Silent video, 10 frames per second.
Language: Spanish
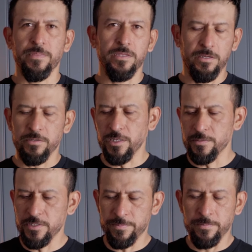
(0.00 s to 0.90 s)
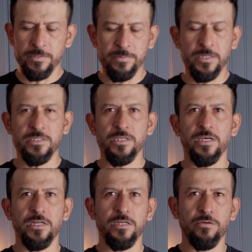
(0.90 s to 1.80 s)
Y tras les, les voy a
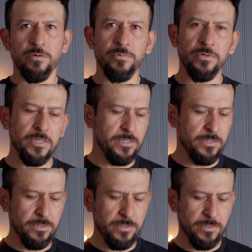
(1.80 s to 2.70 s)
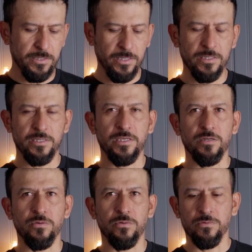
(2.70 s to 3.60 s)
enseñar cómo es que,
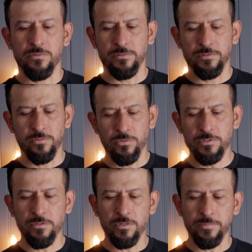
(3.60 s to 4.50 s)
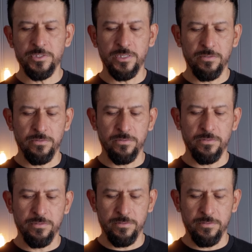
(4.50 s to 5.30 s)
lo, uso, cómo es que lo,